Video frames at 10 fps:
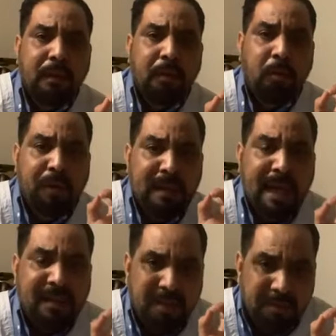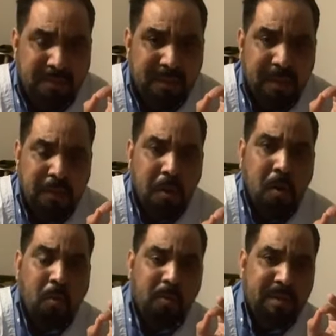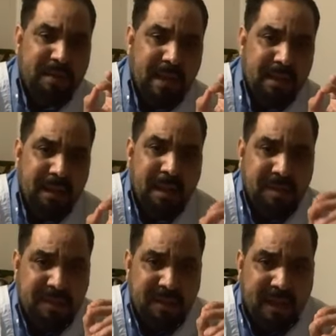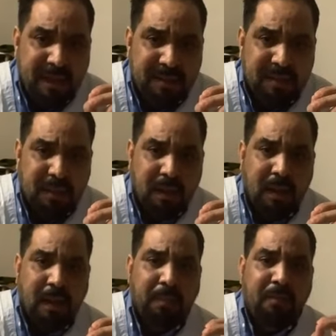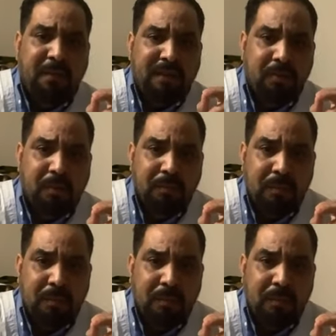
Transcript: يعود اللي قال كذب وبالتالي سيد الرئيس من فضلكم